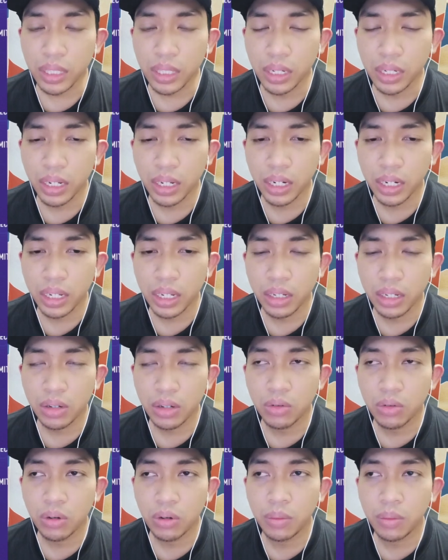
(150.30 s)
ini
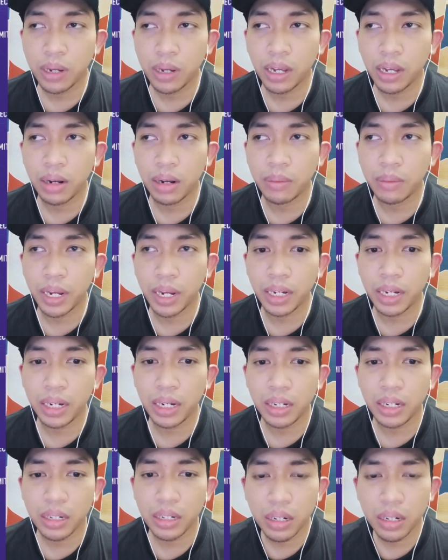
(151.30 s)
gue bakal
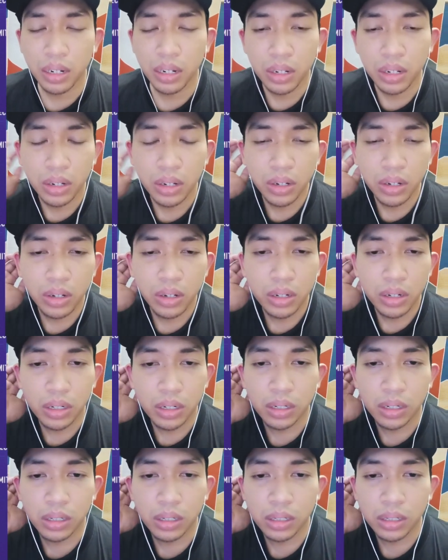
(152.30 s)
mainin
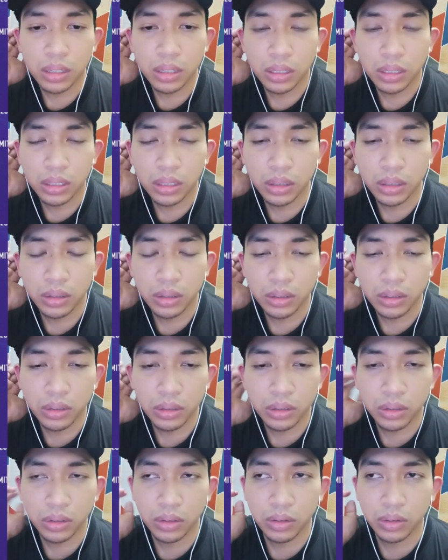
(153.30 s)
uh, eh,
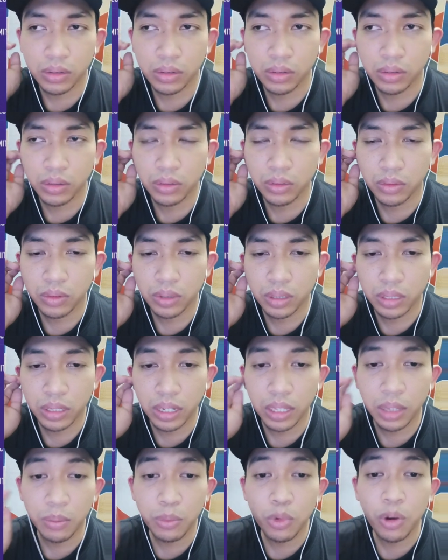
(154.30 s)

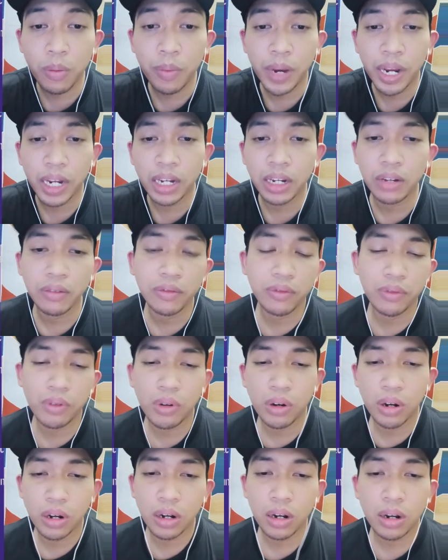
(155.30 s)
tetap gue mainin
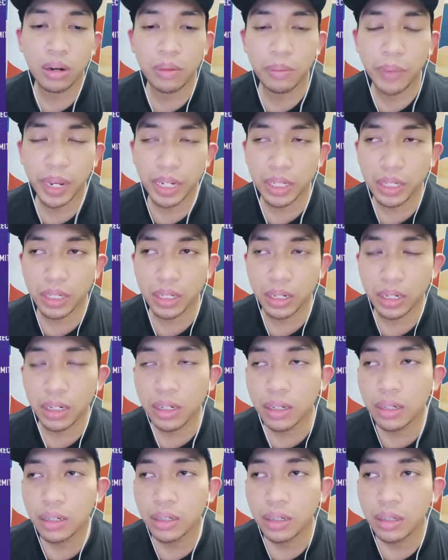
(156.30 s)
full
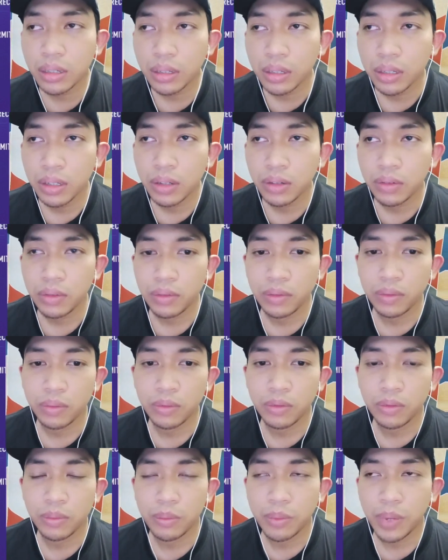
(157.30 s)
matchnya
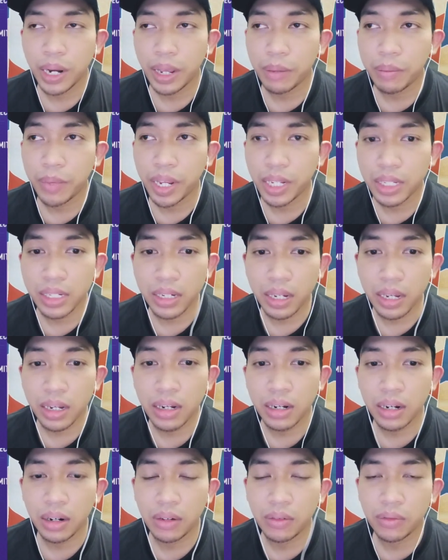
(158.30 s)
play match
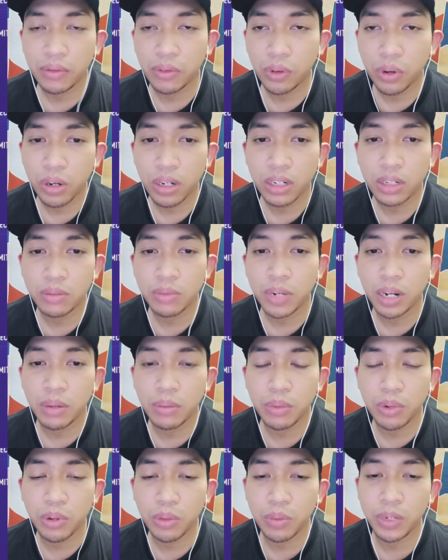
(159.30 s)
ya full 90
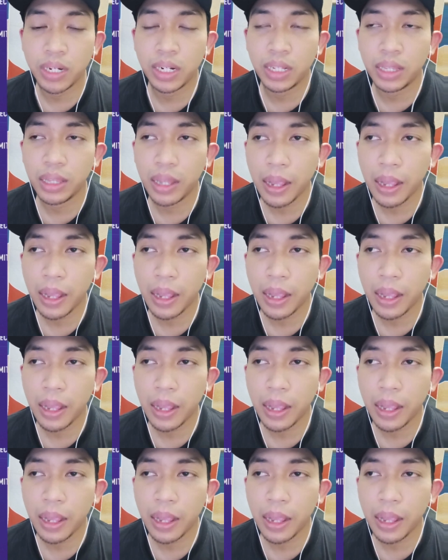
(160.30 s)
menit